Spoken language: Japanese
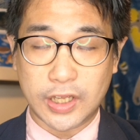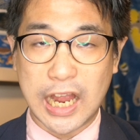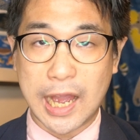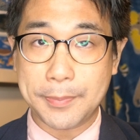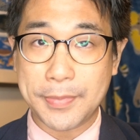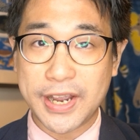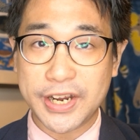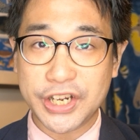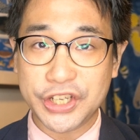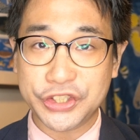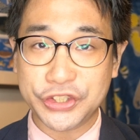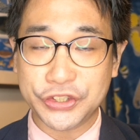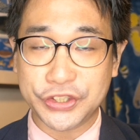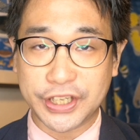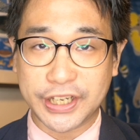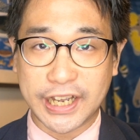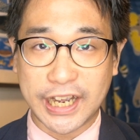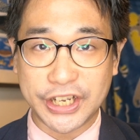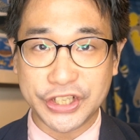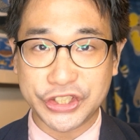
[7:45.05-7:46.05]
名前につ
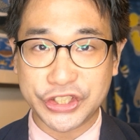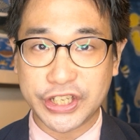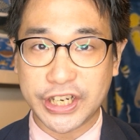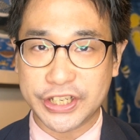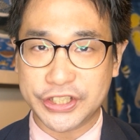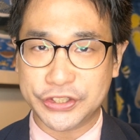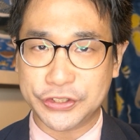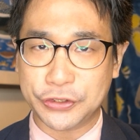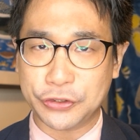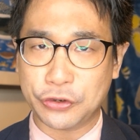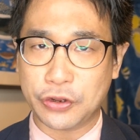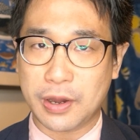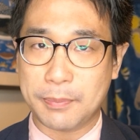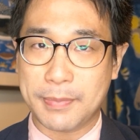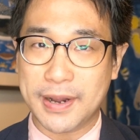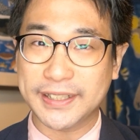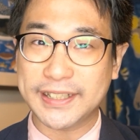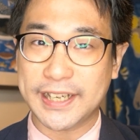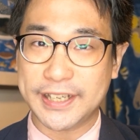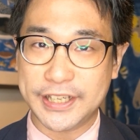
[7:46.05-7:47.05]
いて勘違いするの
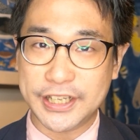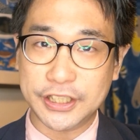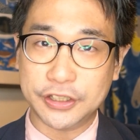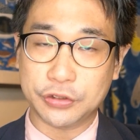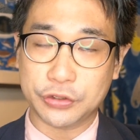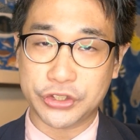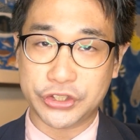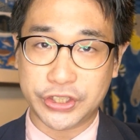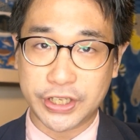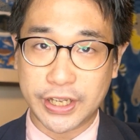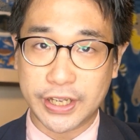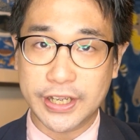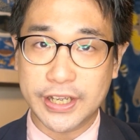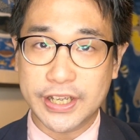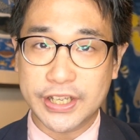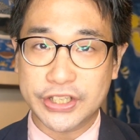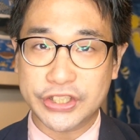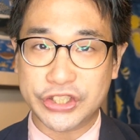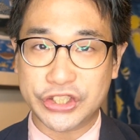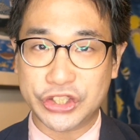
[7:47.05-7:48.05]
はまだいいとして、
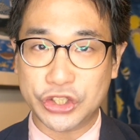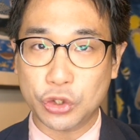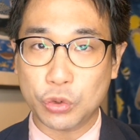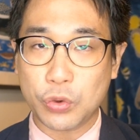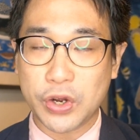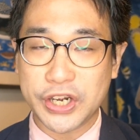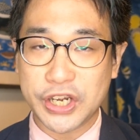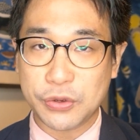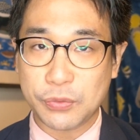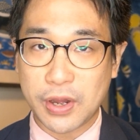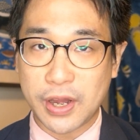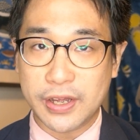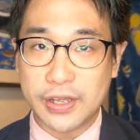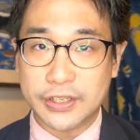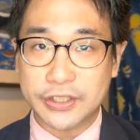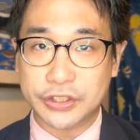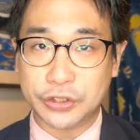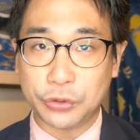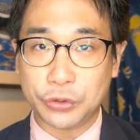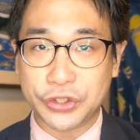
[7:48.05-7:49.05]
シロワニは
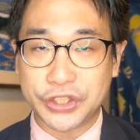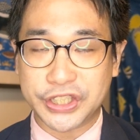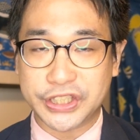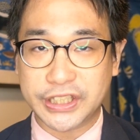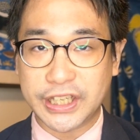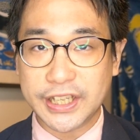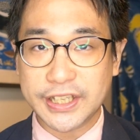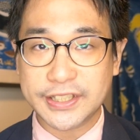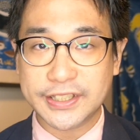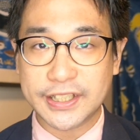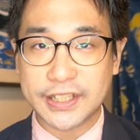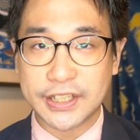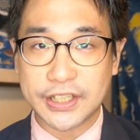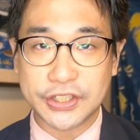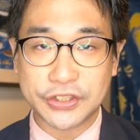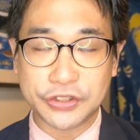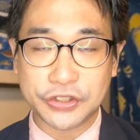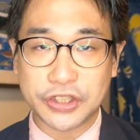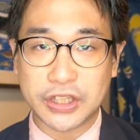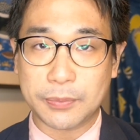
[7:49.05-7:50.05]
その危険性
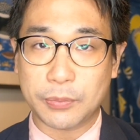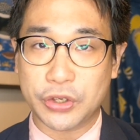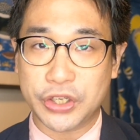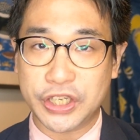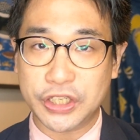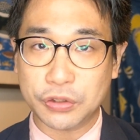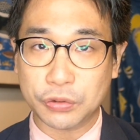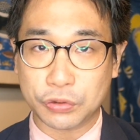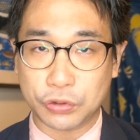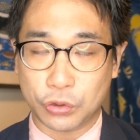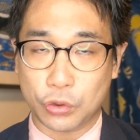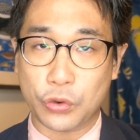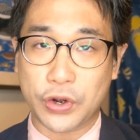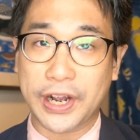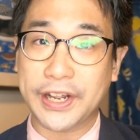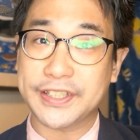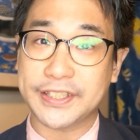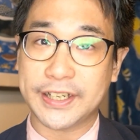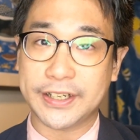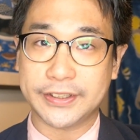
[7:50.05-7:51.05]
についてもひどく誤
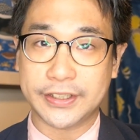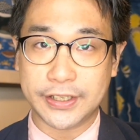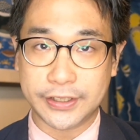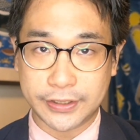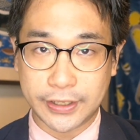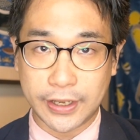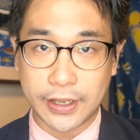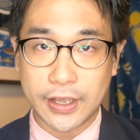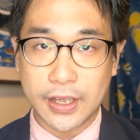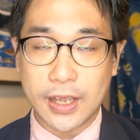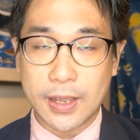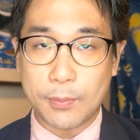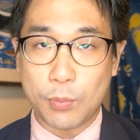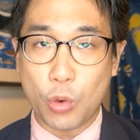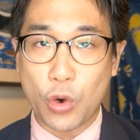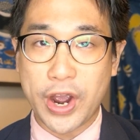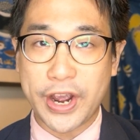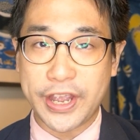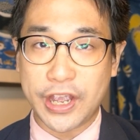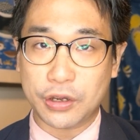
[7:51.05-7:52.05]
解されていて、
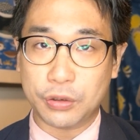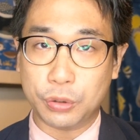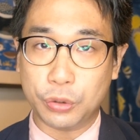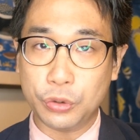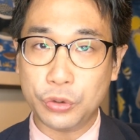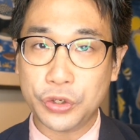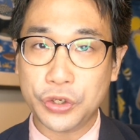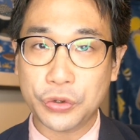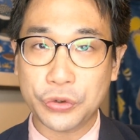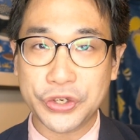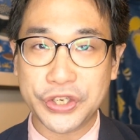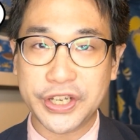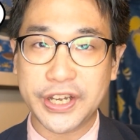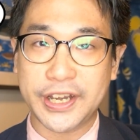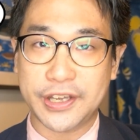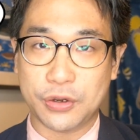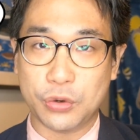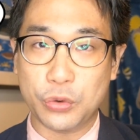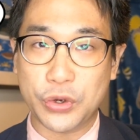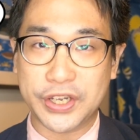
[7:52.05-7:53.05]
もはや風評被
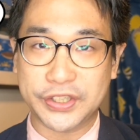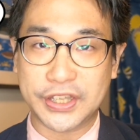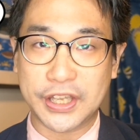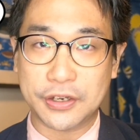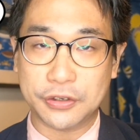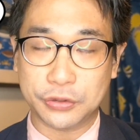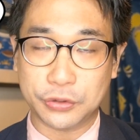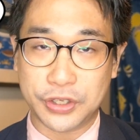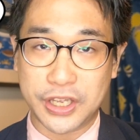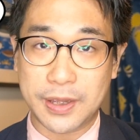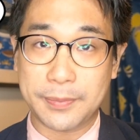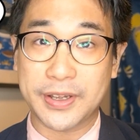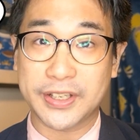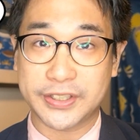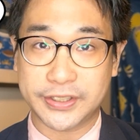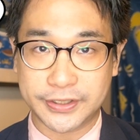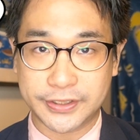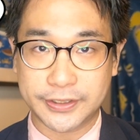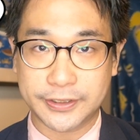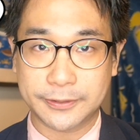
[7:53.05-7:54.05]
害を受けていると言え
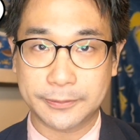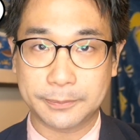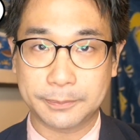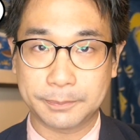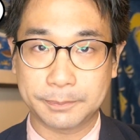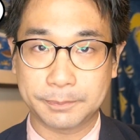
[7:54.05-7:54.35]
ます。